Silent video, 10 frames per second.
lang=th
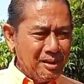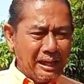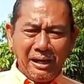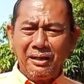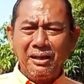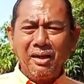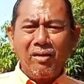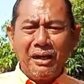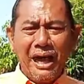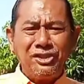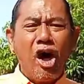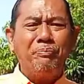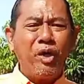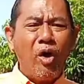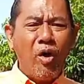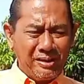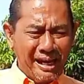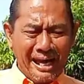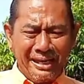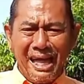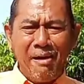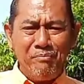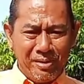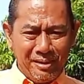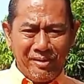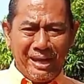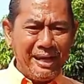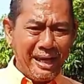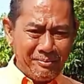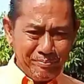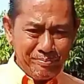แต่ลึกๆก็คือให้ตอบโต้ ทนายตั้มเท่านั้นเอง